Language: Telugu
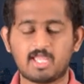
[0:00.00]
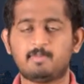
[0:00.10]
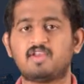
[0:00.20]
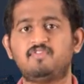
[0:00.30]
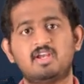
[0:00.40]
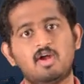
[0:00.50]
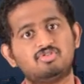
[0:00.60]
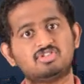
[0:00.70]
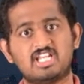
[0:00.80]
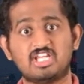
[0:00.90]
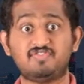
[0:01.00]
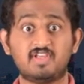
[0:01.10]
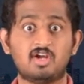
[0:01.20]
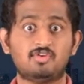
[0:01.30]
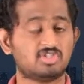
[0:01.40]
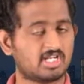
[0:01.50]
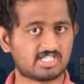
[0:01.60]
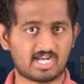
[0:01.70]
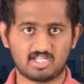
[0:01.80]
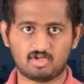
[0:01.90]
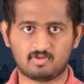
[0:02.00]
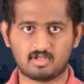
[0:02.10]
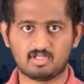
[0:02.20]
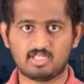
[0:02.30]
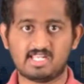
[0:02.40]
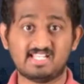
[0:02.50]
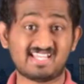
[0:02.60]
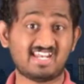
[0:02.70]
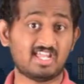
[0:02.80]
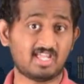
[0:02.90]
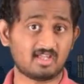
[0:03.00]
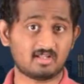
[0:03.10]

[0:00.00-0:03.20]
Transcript: కెమెరా ఫియర్ కావచ్చు స్టేజ్ ఫియర్ కావచ్చు నాకు చాలా ఎక్కువ నిజానికి